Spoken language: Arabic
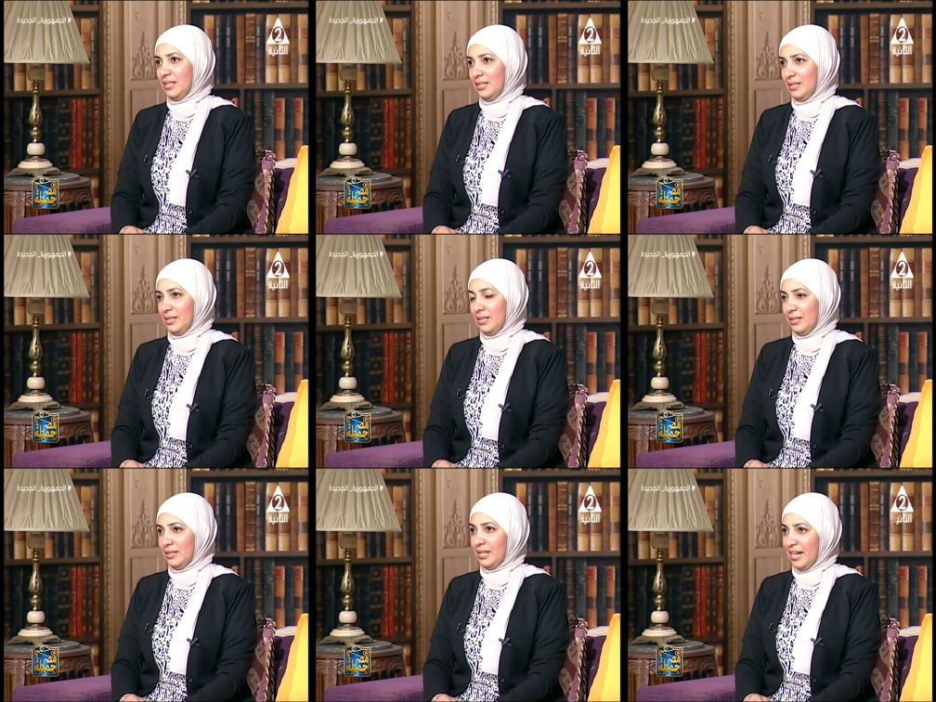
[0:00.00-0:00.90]

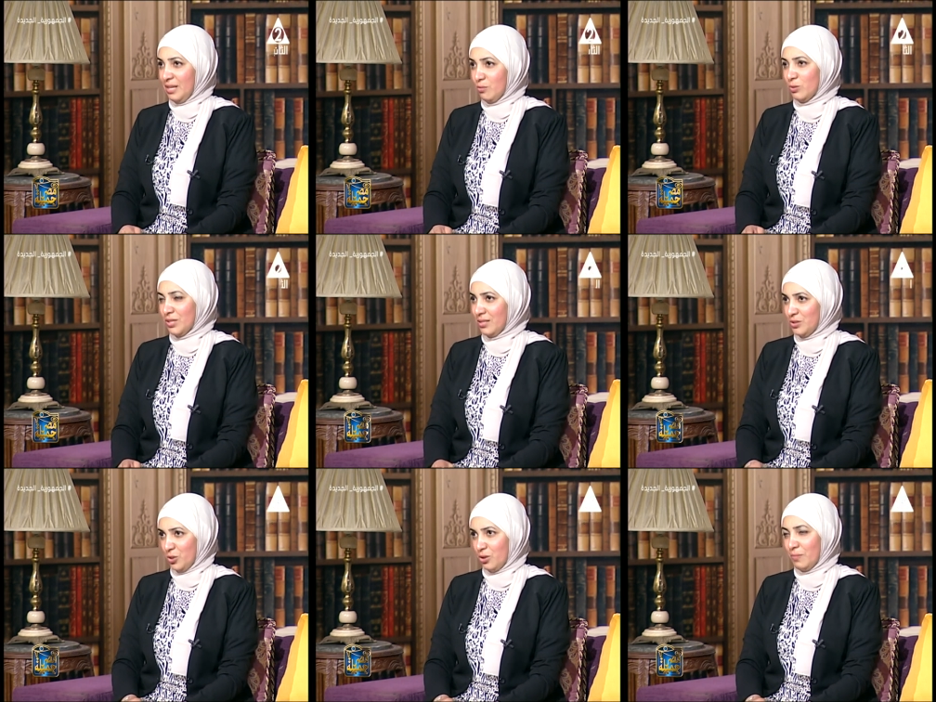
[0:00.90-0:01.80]
العالم واوسعها
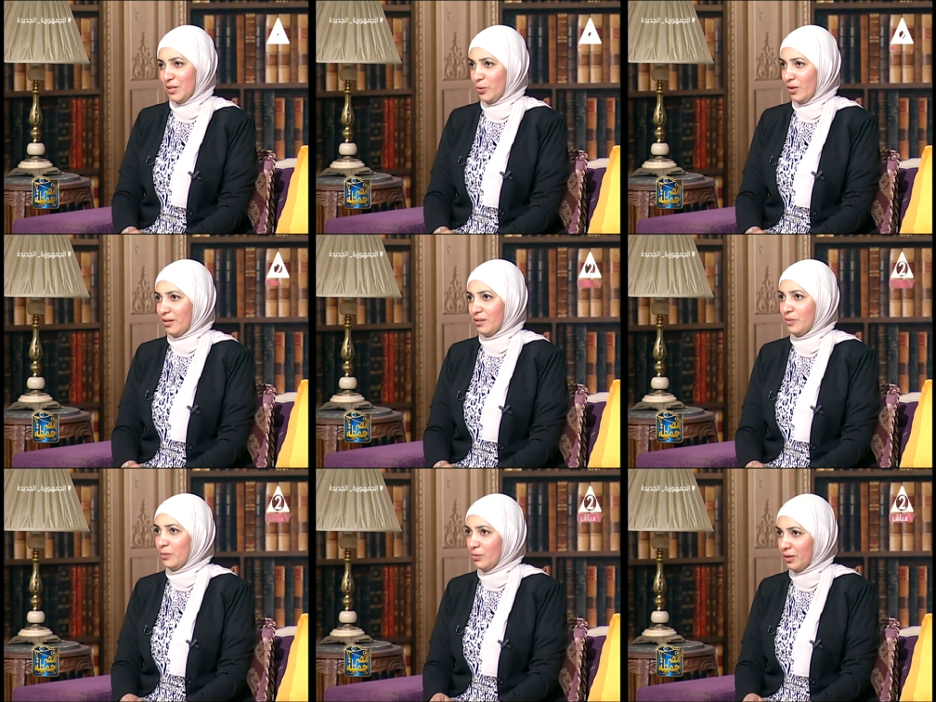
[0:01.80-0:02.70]
انتشارا بعد اللغه
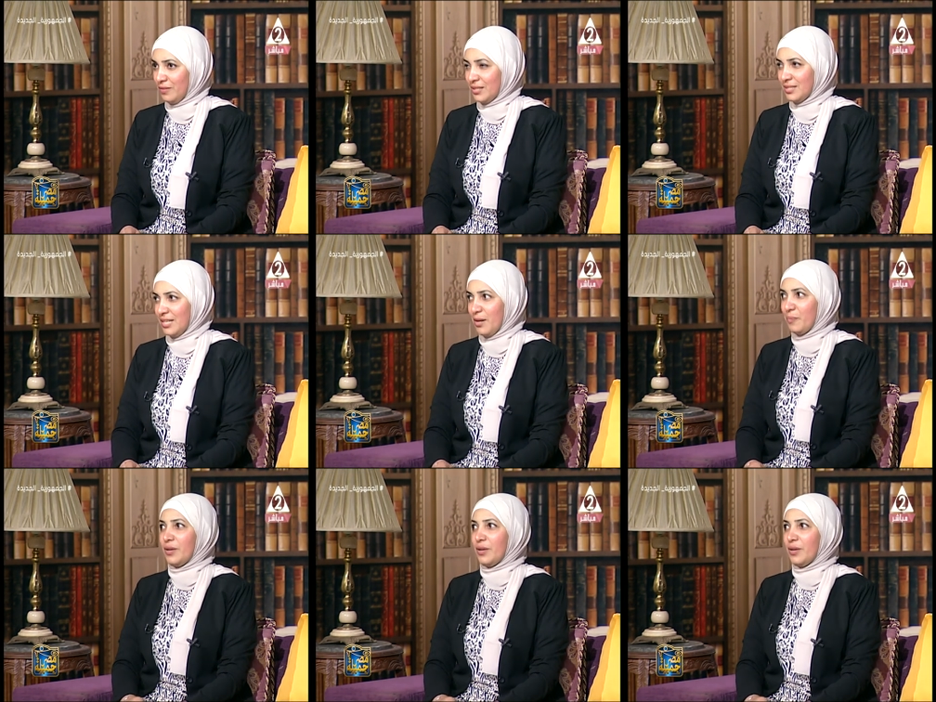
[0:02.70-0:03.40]
العربيه واللغه الفارسيه